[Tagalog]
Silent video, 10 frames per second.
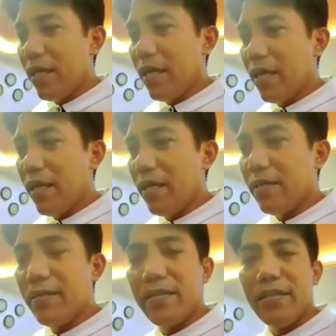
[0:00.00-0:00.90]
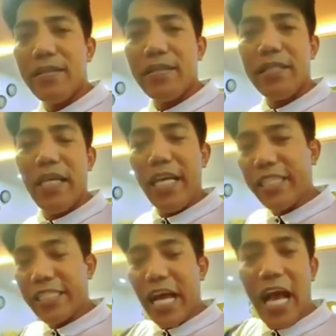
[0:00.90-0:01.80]
Uh,
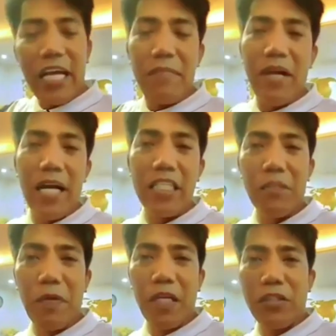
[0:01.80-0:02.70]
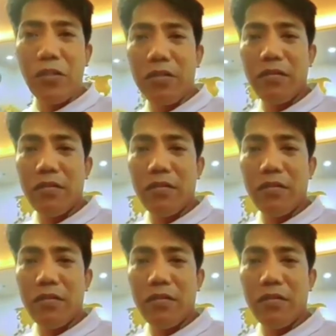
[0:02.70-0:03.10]
isa sa aking mga inspirasyon.